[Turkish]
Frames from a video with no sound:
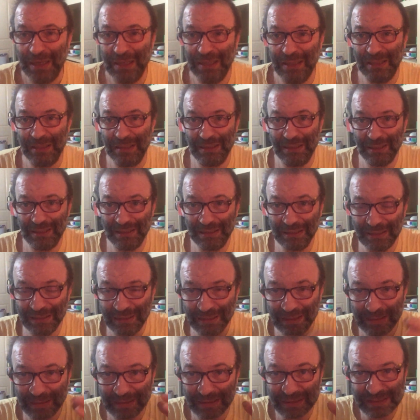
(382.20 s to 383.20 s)
e,
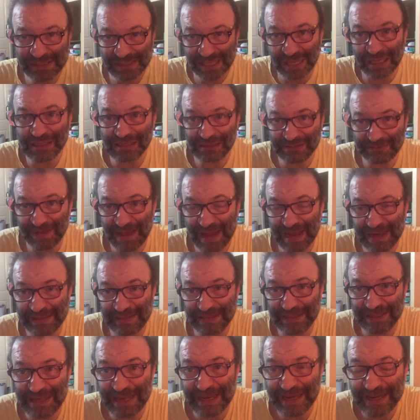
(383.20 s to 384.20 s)
salık
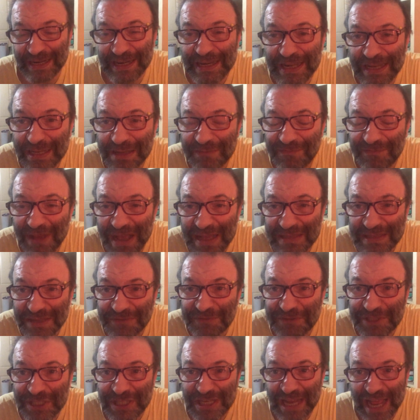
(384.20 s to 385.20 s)
verdiklerini
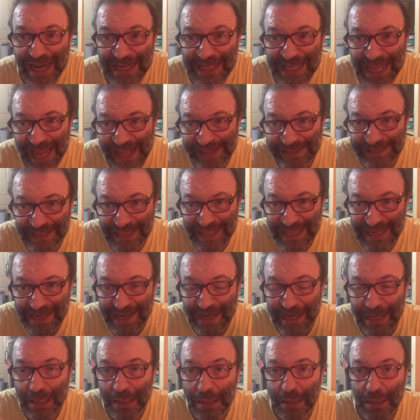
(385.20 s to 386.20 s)
felsefeciler
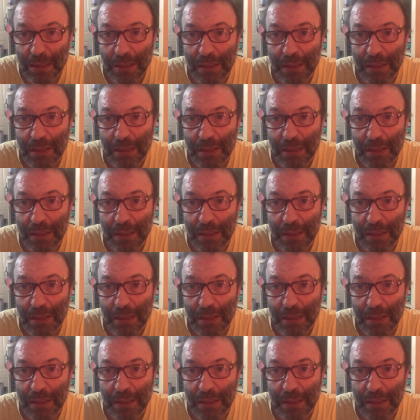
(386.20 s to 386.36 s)
kendileri